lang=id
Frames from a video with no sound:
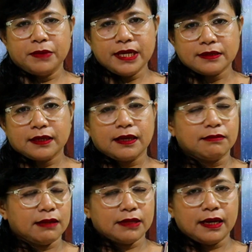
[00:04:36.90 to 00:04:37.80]

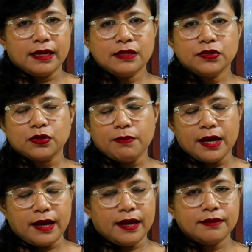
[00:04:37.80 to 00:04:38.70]
berdasarkan tantangan,
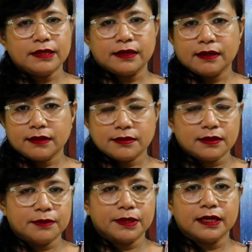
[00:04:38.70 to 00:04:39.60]
cobaan yang datang
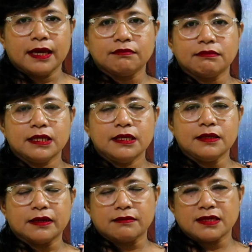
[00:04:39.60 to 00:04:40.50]
silih berganti
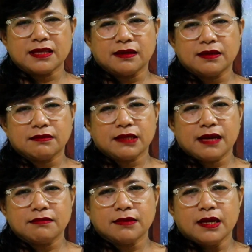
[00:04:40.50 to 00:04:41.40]
dengan
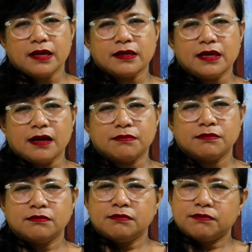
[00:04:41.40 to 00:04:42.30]
kesakitan
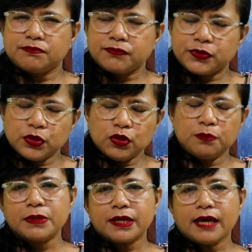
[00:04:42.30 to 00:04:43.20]
yang
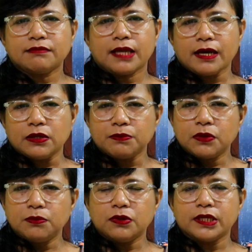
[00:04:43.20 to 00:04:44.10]
cukup berat Ayub
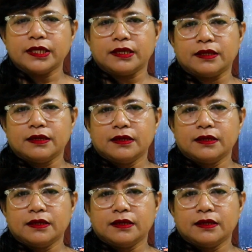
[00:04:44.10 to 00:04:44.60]
gemuli